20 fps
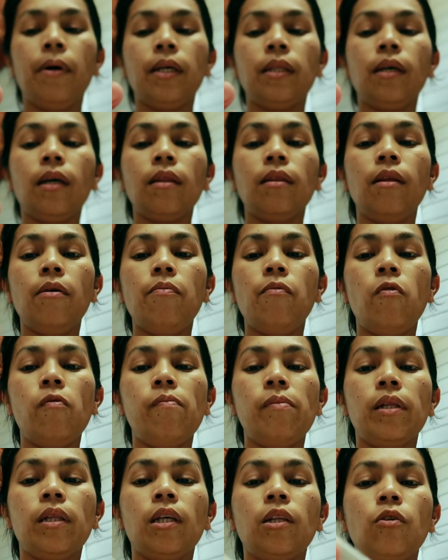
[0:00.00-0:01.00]
but at the
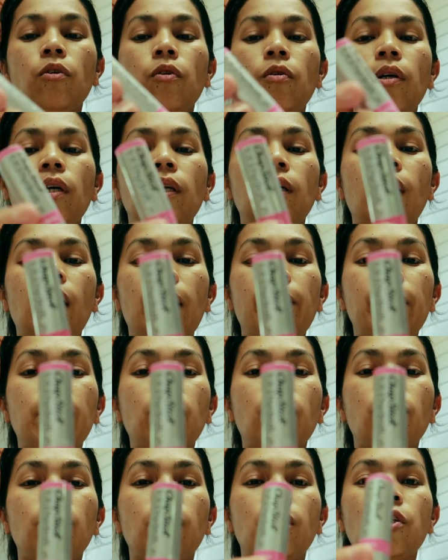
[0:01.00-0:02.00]
moment, ito yung ginagamit
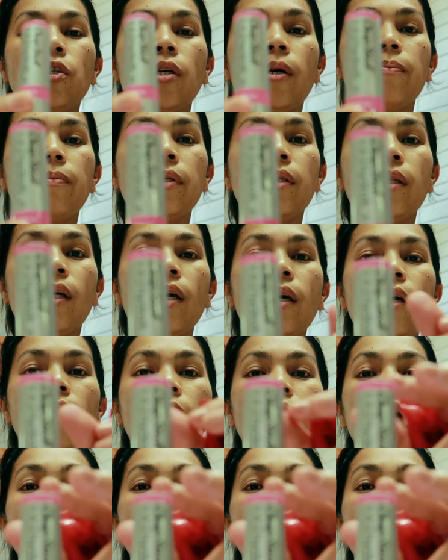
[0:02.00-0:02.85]
ko na chapstick.